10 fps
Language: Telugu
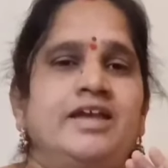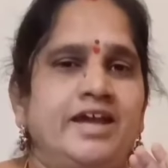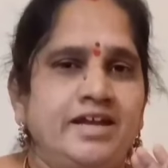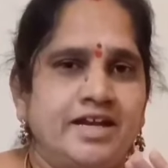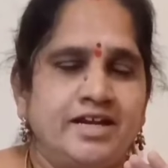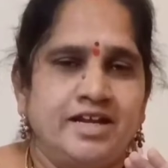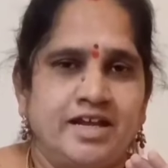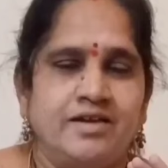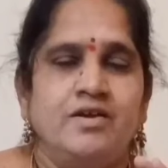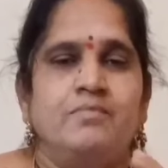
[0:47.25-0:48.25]
ఏంటంటే
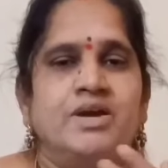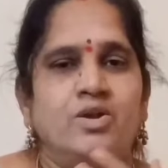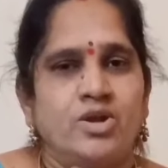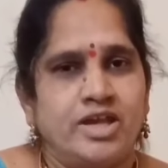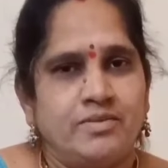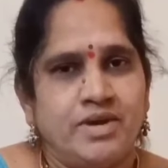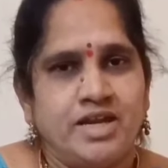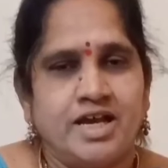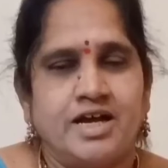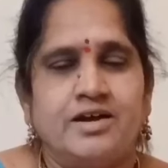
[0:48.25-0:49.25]
మనలో
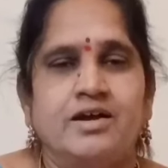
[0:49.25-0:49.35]
ఏమైనా